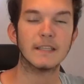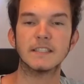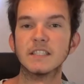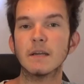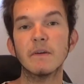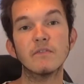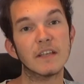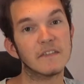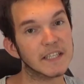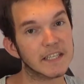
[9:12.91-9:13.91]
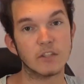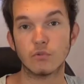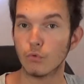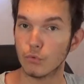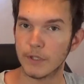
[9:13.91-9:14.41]
Si jamais vous avez des
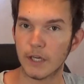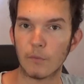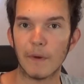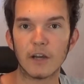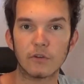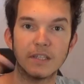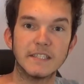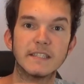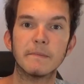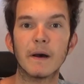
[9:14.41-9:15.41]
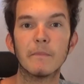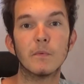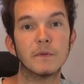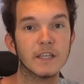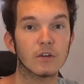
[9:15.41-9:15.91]
questions ou des remarques, n'hésitez pas à
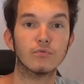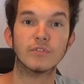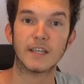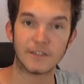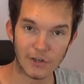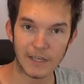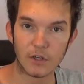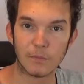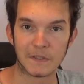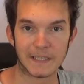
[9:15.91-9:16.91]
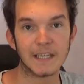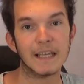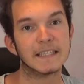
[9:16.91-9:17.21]
me dire tout ça dans les commentaires.